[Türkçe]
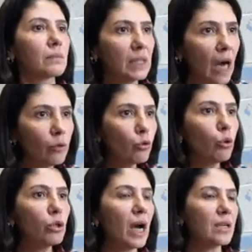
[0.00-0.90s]
ya,
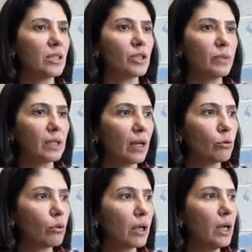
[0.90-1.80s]
doğru yer
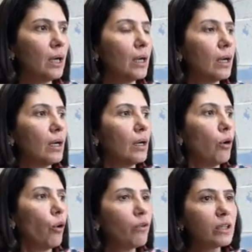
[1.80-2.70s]
seçiminden dolayı
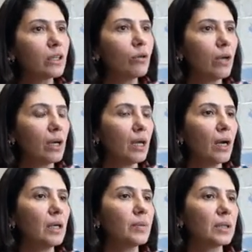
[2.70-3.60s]
ovadaki olan
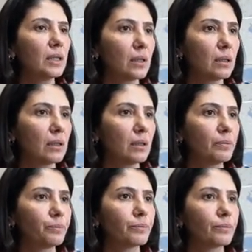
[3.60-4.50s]
yerlerin hepsi yıkıldı.
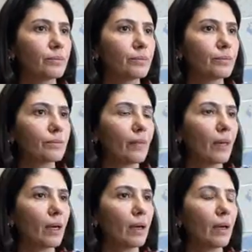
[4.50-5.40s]

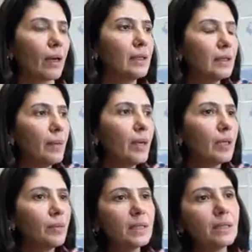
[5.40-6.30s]
E, demek
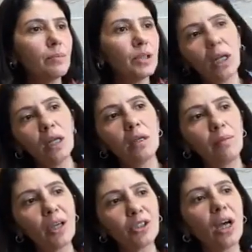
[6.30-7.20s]
ki biz bir
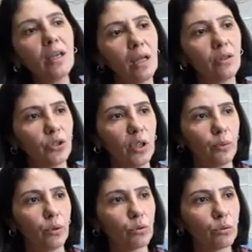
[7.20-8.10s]
şeyleri baştan yanlış
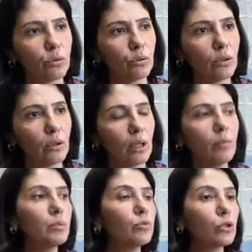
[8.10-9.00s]
yapıyoruz.
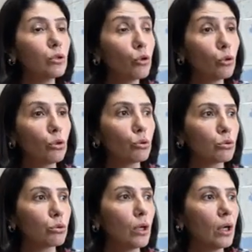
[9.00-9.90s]
Biz bunları
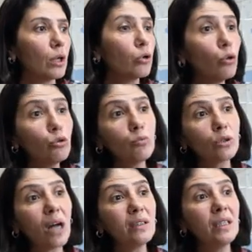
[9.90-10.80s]
görüyoruz.
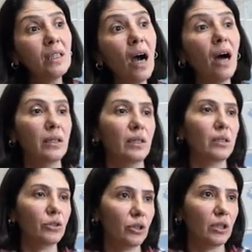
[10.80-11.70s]
Gördüğümüz halde niye aynı
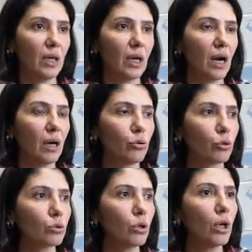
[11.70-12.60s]
yanlışları
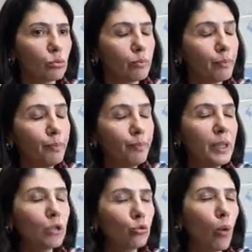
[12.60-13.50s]
tekrarlıyoruz?
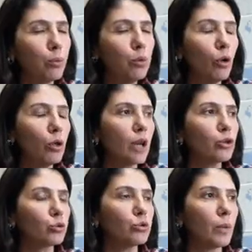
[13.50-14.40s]
Biz toplum olarak
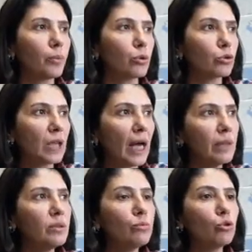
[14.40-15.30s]
şunu yapıyoruz.
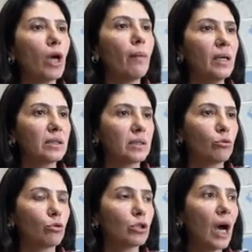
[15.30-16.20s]
Kendimizi mükemmel
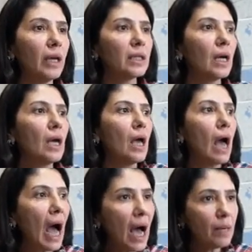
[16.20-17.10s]
hissediyoruz. Hayır.
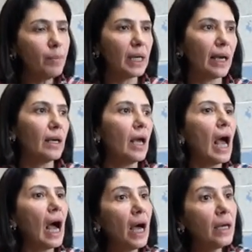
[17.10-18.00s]
Her birey,
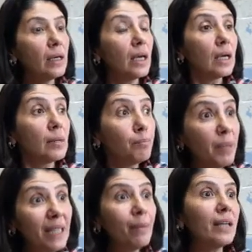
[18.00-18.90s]
her
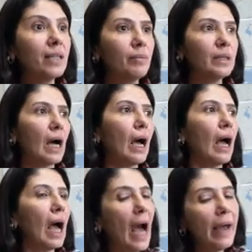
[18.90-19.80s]
bilim adamı da,
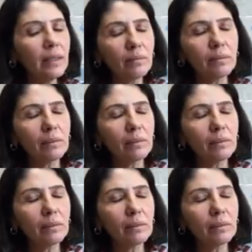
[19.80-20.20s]
her